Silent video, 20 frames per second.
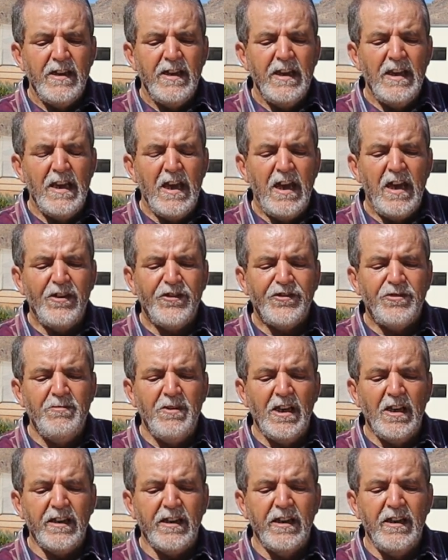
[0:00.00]
إلى
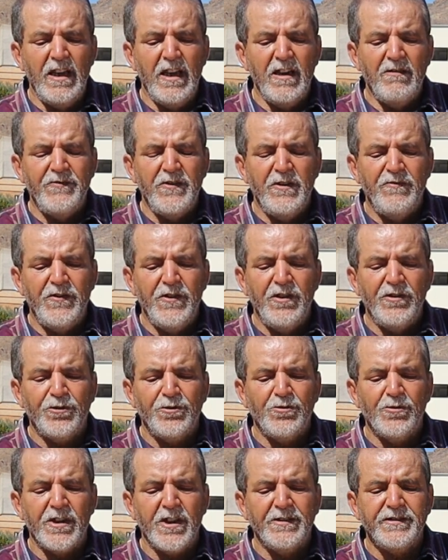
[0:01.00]
حسم الخلاف في
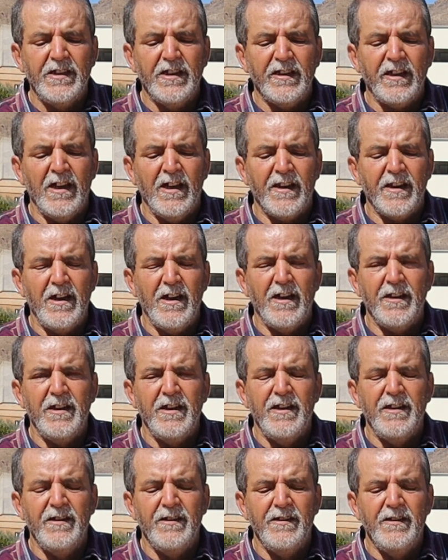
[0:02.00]
صورة
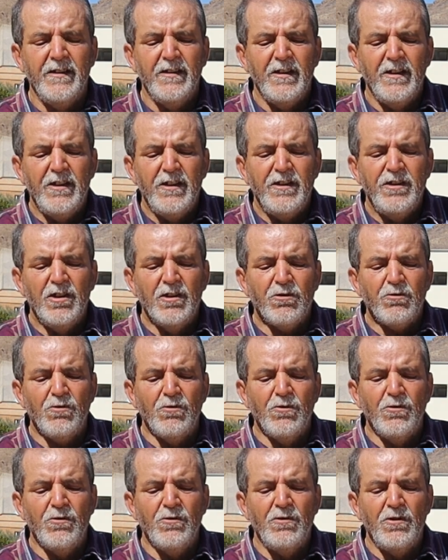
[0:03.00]
قرار
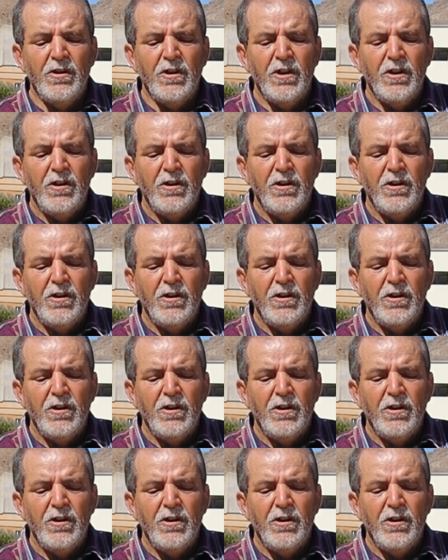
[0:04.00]
يقول